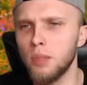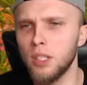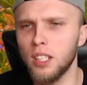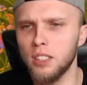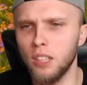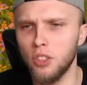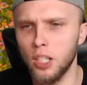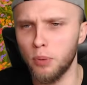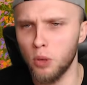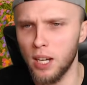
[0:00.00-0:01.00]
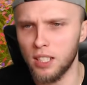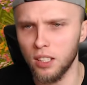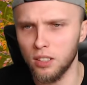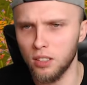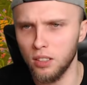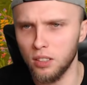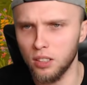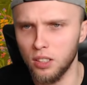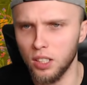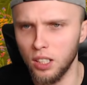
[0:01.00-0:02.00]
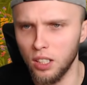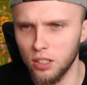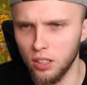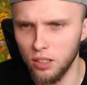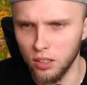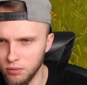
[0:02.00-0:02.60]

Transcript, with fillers: mogę co najwyżej pogłaskać, co? Co się dzieje? Dlaczego?